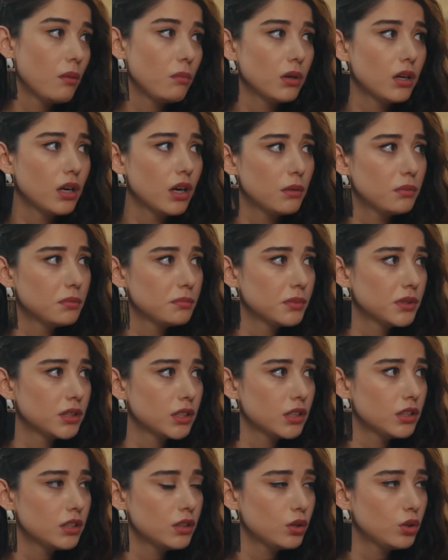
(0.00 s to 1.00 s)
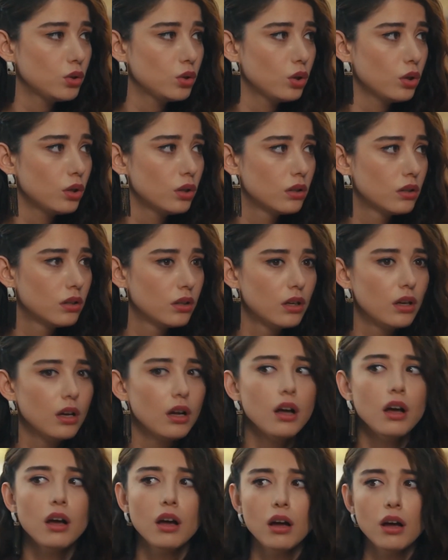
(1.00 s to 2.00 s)
Ama kalbim bana git diyor.
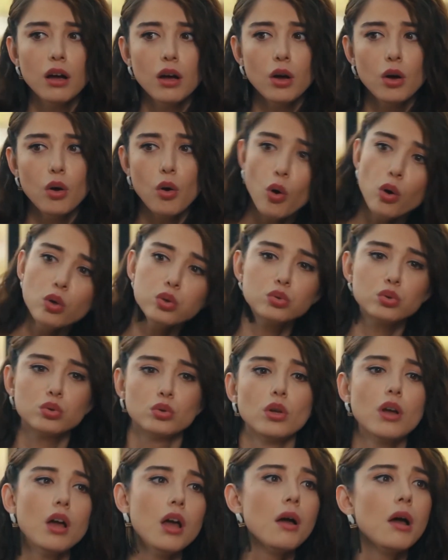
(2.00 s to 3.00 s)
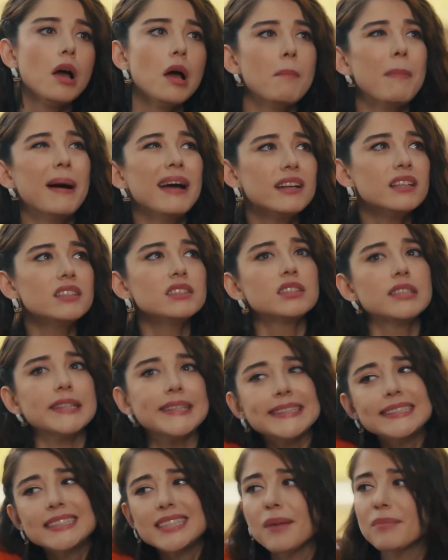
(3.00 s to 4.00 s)
Olsun. Ben nasılsa
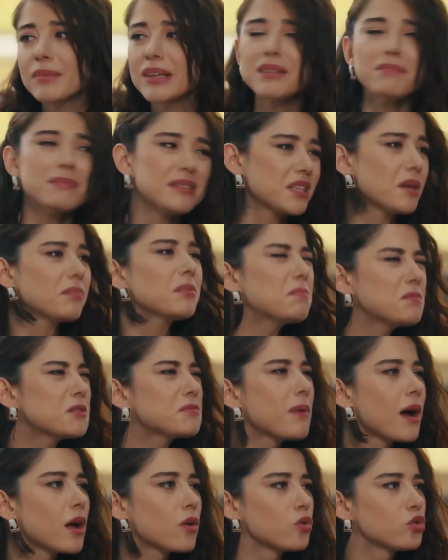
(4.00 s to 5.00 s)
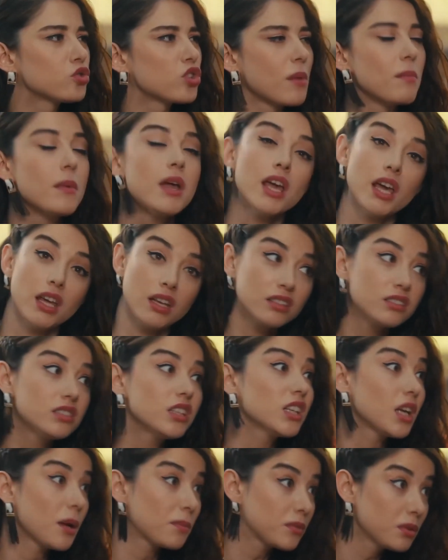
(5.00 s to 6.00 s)
gitsem de gitmesem bir pişman olacağım. En
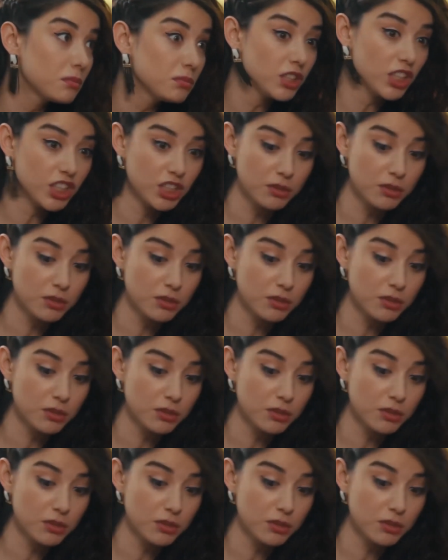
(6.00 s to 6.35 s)
azından yaptığım